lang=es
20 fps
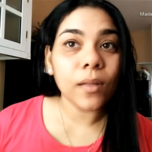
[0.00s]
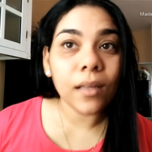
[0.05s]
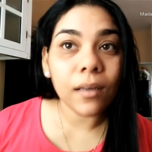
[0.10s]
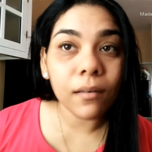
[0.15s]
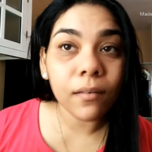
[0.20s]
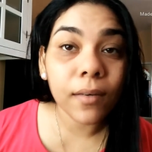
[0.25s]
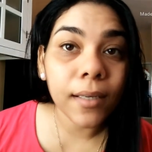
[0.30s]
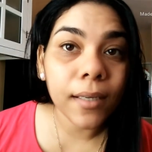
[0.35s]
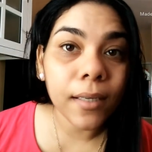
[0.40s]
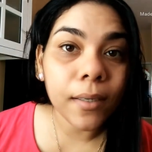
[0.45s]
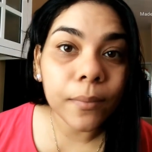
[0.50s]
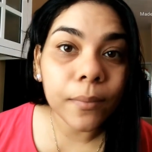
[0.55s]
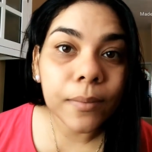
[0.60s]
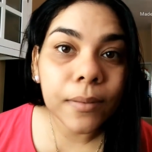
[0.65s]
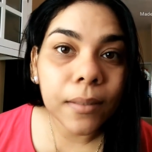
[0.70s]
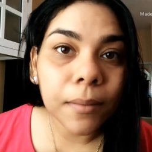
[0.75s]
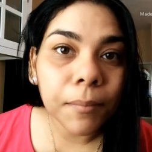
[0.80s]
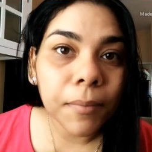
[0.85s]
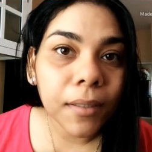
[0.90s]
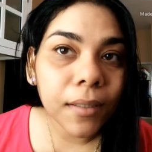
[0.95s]
toda
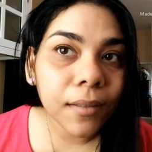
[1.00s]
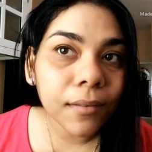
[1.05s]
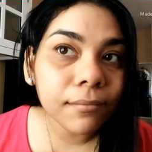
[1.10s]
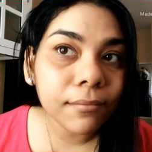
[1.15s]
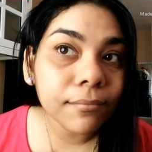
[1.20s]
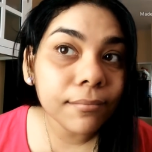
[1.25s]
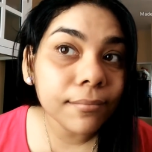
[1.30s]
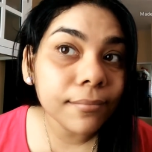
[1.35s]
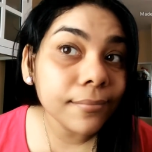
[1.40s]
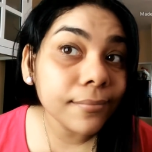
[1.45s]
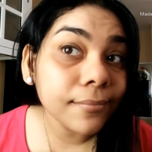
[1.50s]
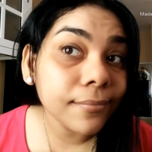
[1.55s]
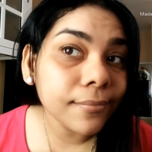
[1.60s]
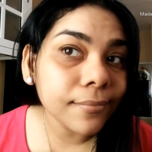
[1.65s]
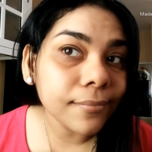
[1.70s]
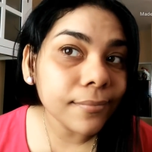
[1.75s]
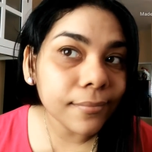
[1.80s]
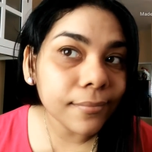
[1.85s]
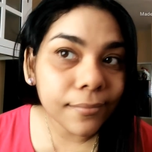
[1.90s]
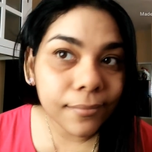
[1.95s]
ojerosa, miren.
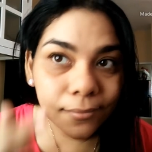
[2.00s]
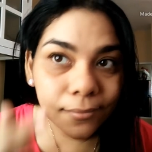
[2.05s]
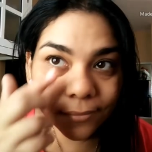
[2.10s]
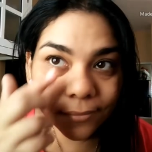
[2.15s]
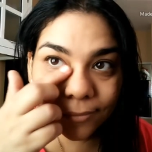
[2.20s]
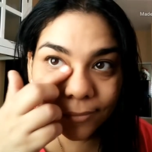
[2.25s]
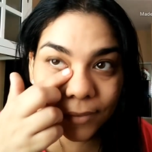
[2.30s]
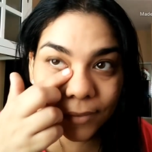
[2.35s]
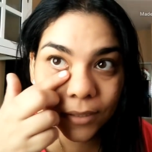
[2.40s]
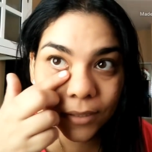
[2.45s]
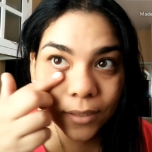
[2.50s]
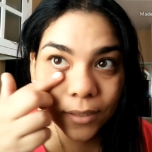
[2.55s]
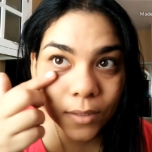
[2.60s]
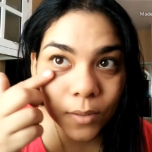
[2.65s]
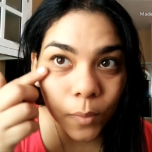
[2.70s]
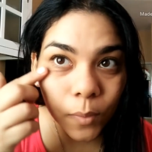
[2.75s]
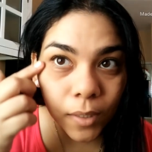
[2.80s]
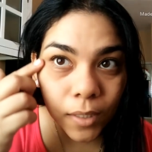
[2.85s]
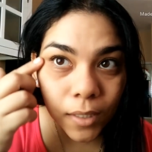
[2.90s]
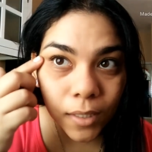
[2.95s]

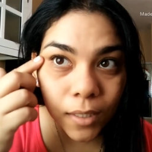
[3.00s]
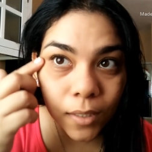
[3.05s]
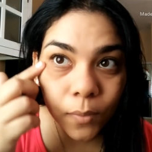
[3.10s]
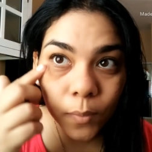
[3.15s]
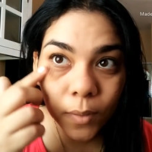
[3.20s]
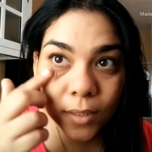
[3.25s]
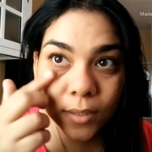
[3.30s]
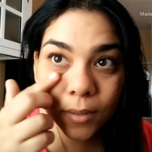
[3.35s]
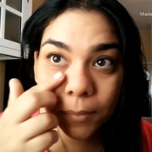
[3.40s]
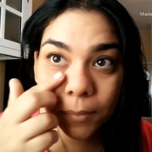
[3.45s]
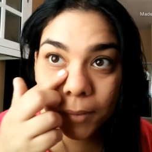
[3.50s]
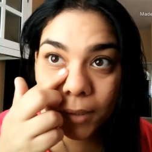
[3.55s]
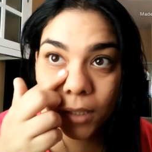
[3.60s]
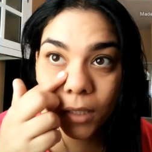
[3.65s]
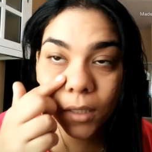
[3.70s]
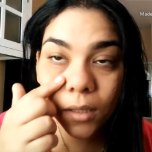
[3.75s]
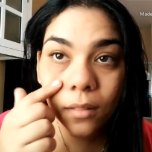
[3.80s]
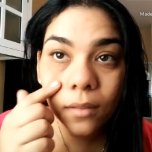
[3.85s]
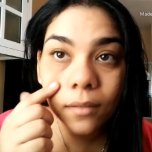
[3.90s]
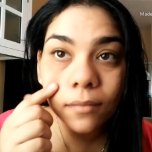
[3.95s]
Estas ojeras nunca se me
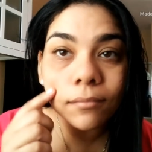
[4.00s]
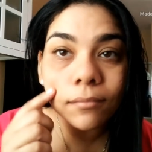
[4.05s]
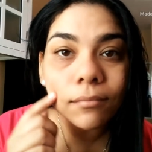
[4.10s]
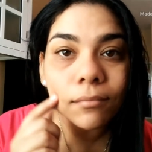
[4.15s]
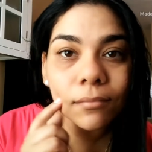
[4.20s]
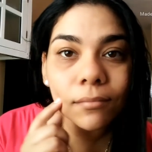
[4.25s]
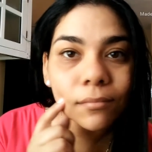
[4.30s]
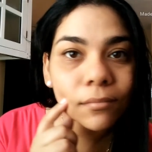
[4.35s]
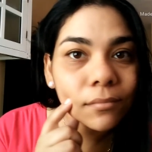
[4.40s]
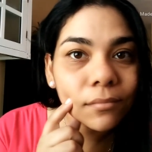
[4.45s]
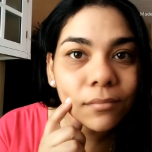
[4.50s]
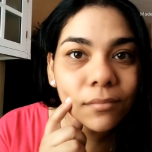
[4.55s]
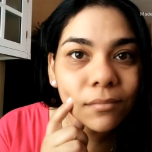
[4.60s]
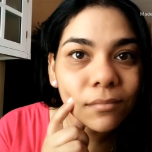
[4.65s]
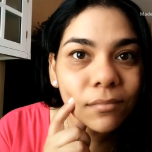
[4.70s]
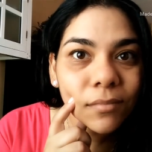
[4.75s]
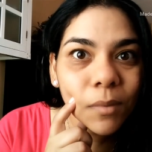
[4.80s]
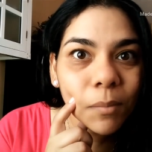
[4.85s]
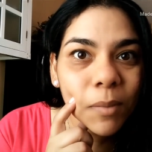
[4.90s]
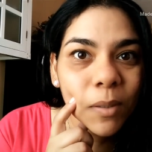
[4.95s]
quitan.
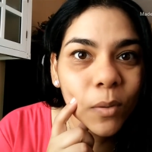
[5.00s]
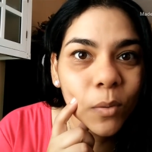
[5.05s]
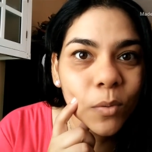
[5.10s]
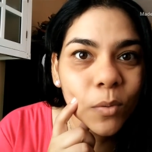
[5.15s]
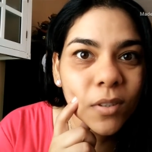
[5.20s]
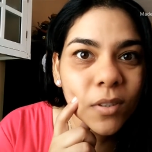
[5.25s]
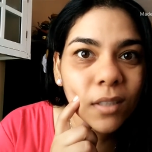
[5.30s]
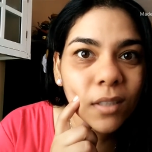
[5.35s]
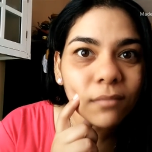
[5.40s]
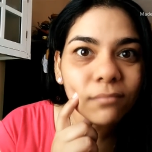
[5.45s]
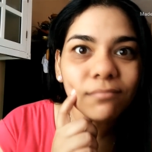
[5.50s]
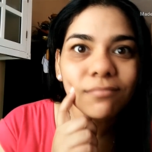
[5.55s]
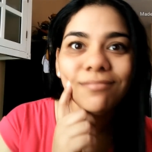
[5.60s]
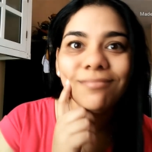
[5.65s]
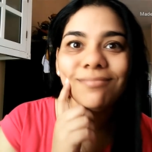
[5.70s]
No me gusta